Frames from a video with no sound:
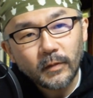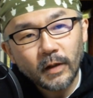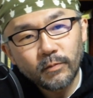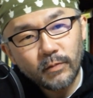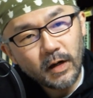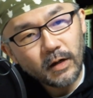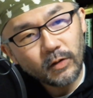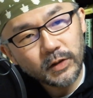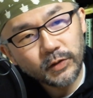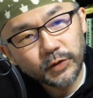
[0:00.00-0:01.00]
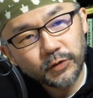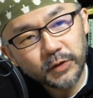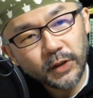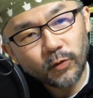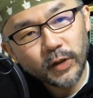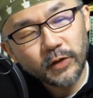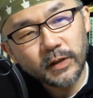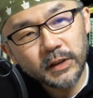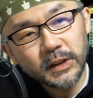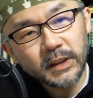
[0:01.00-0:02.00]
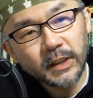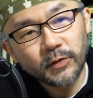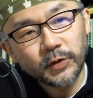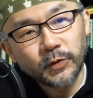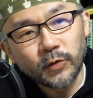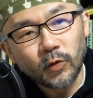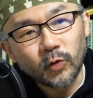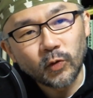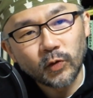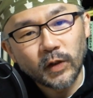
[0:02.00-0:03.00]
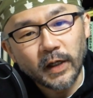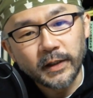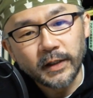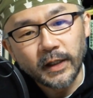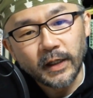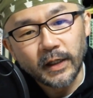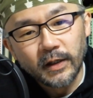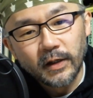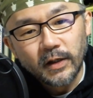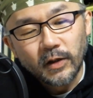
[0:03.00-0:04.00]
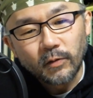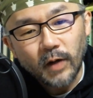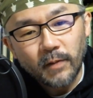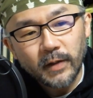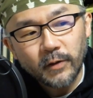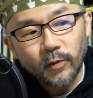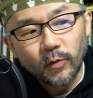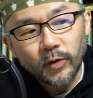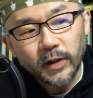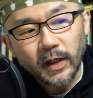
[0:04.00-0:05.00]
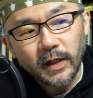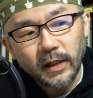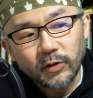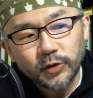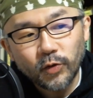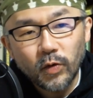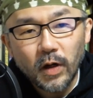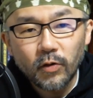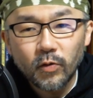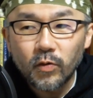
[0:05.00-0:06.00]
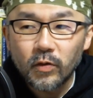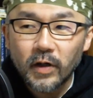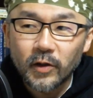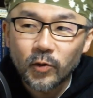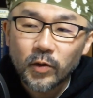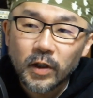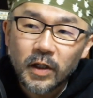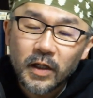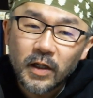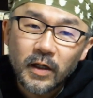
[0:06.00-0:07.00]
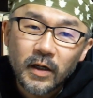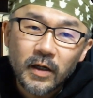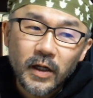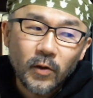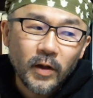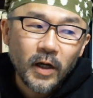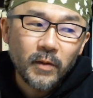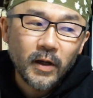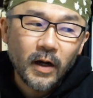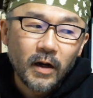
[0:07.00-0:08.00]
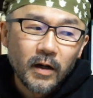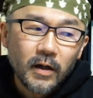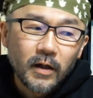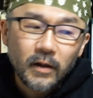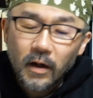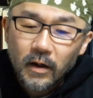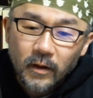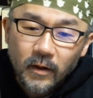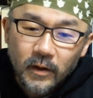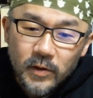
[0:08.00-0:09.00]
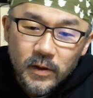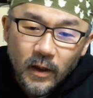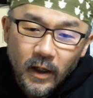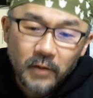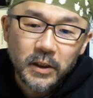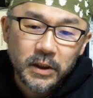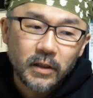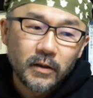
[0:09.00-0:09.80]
まあ正直保育園時代の記憶ほとんどないんであんまり覚えてないけど小学校ぐらいの時に人間関係の悩みがなかったかっつったらありました